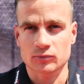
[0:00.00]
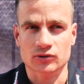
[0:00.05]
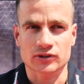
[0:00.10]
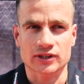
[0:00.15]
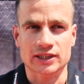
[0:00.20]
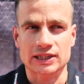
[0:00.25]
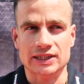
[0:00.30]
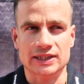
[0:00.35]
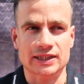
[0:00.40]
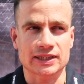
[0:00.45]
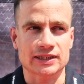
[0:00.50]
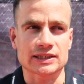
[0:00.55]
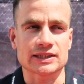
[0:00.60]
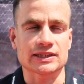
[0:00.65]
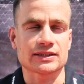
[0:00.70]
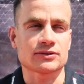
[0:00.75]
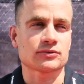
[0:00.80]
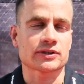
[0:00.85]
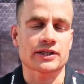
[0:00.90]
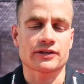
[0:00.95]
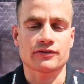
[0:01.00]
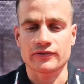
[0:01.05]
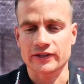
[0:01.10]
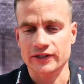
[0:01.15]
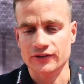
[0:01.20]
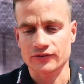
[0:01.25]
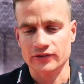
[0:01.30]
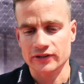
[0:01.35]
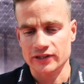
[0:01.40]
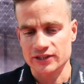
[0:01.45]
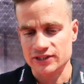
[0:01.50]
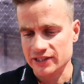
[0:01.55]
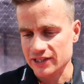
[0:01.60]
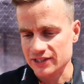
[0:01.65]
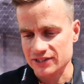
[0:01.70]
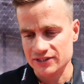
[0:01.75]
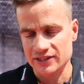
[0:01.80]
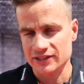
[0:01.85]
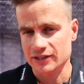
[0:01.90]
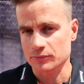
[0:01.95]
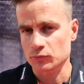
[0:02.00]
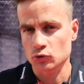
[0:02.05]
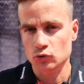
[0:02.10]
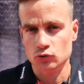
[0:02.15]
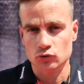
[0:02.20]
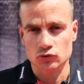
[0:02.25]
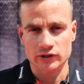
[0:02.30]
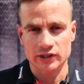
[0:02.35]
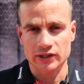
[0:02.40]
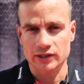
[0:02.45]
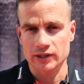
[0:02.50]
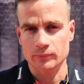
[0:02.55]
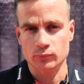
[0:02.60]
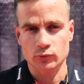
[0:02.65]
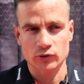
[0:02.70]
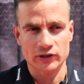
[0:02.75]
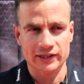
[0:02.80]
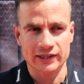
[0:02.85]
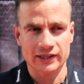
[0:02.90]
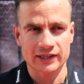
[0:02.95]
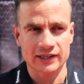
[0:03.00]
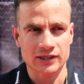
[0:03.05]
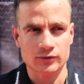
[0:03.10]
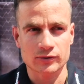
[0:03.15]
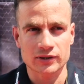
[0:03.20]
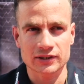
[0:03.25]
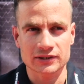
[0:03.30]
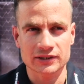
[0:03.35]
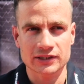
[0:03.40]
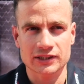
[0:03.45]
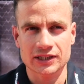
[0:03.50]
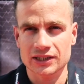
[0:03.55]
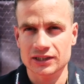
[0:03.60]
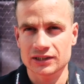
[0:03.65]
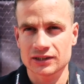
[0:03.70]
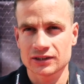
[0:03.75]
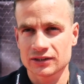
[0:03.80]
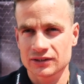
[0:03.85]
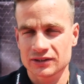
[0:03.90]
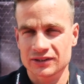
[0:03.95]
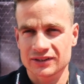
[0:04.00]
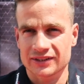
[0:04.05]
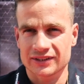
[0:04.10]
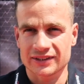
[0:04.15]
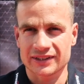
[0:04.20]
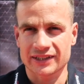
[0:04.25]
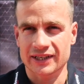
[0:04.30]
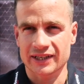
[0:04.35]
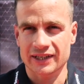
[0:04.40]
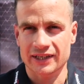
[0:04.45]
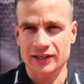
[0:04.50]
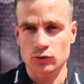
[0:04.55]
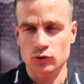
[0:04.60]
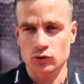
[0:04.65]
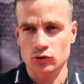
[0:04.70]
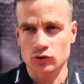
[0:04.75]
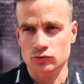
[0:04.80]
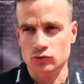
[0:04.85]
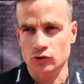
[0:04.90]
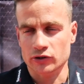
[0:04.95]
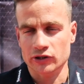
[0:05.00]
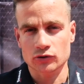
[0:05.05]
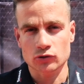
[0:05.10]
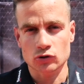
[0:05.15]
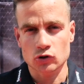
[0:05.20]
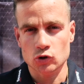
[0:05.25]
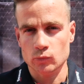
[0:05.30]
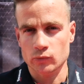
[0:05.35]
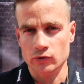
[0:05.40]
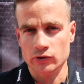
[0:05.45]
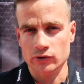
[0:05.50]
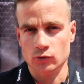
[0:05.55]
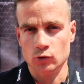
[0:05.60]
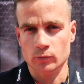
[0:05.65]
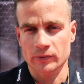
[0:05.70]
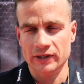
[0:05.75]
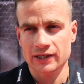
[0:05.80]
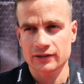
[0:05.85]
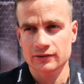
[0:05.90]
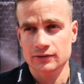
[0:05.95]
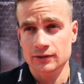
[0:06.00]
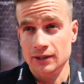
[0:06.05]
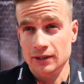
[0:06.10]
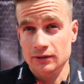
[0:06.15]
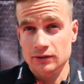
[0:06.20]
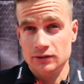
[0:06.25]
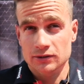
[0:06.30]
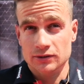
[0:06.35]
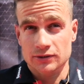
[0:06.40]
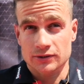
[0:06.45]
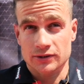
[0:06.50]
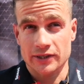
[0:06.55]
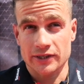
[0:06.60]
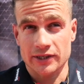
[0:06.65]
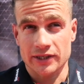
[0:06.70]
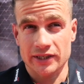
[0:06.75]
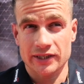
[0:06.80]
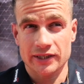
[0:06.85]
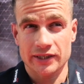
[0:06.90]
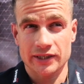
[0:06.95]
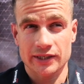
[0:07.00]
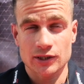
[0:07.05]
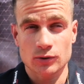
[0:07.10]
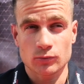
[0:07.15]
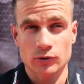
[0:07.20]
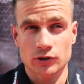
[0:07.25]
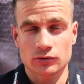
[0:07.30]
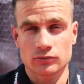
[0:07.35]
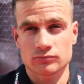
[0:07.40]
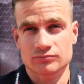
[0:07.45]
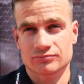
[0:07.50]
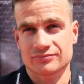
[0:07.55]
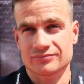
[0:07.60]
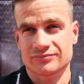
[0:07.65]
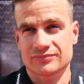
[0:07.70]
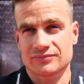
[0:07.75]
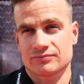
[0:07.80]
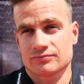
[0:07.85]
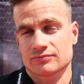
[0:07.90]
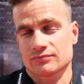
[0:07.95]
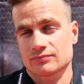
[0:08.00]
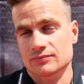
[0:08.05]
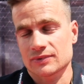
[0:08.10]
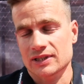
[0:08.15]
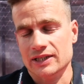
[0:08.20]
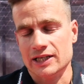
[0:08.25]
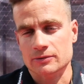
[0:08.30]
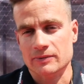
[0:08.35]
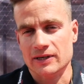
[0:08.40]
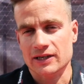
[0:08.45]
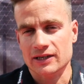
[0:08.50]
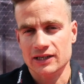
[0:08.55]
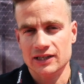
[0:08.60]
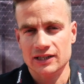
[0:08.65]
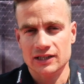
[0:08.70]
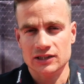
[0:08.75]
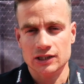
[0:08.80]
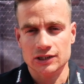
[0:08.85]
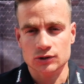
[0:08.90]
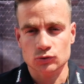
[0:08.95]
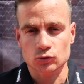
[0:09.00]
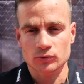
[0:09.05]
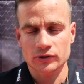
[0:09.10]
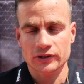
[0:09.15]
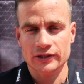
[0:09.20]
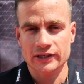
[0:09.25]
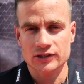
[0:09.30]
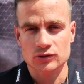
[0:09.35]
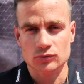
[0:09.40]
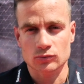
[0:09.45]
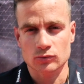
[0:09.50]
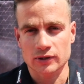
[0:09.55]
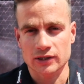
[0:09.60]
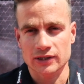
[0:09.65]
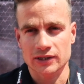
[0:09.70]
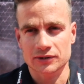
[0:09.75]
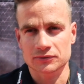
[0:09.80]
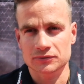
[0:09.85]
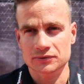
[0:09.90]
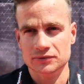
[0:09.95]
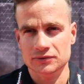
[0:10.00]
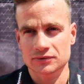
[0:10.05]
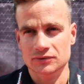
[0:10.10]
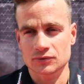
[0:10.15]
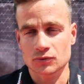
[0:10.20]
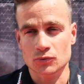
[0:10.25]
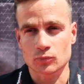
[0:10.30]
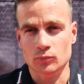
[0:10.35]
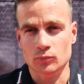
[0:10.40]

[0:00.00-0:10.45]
porque una diferencia de 6-7 minutos que puede caer a cualquiera, luego eh, luego corriendo no lo puede recuperar. Y bueno, mm, las bajadas, las subidas jugarán un,